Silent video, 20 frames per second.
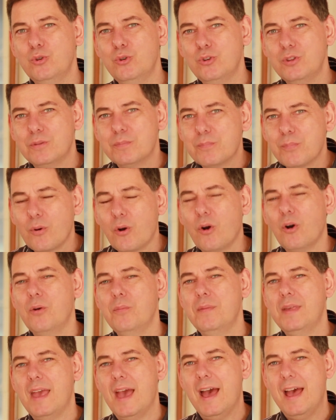toute
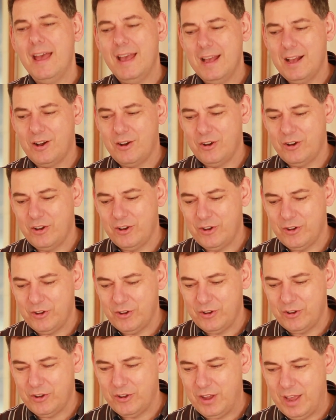première
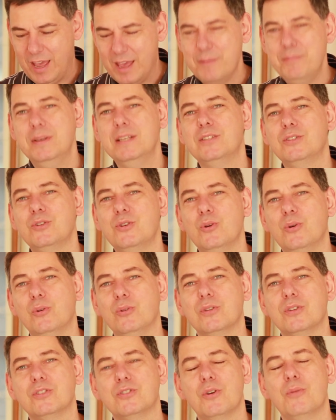euh,
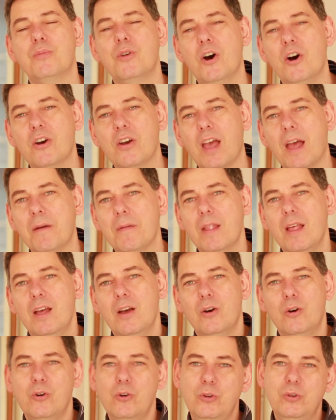émission de ce blog
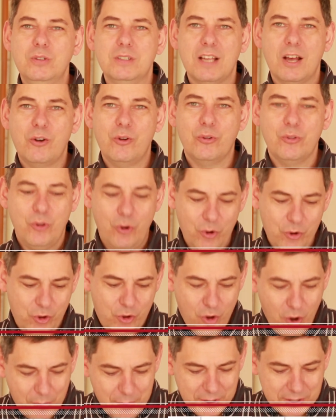où nous allons
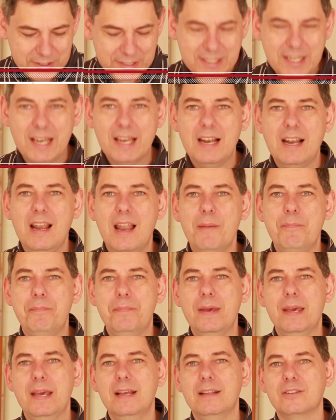donc commencer
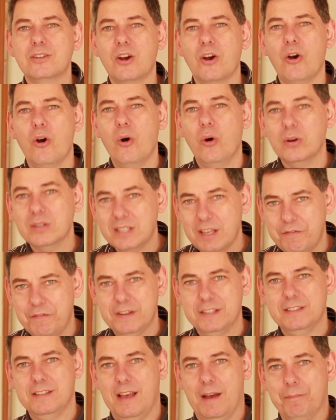l'épître aux
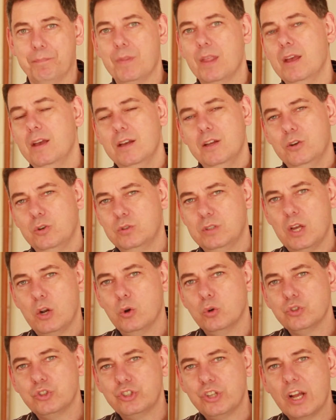Éphésiens. Nous
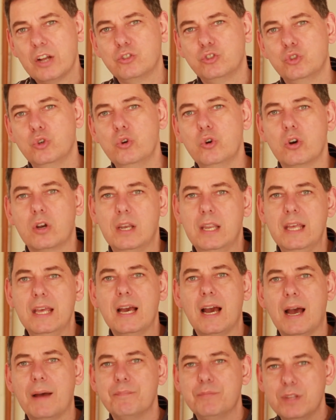allons chaque jour
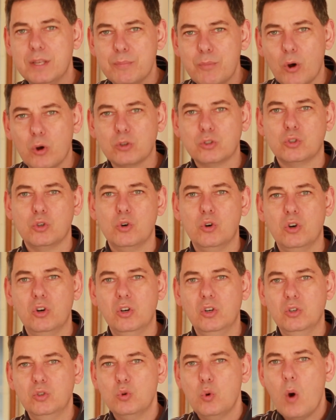lire un petit
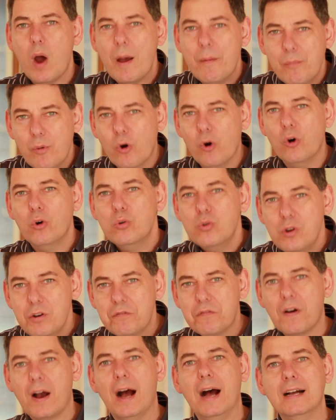morceau ou un mot ou
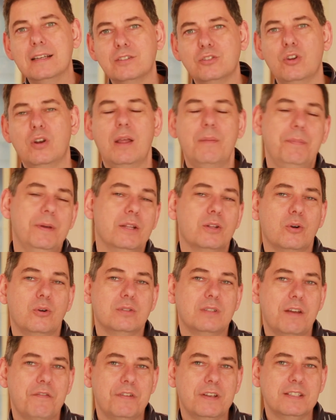une phrase de l'épître
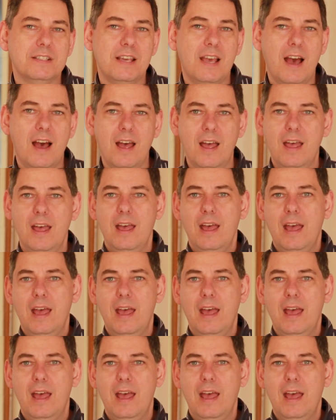aux Éphésiens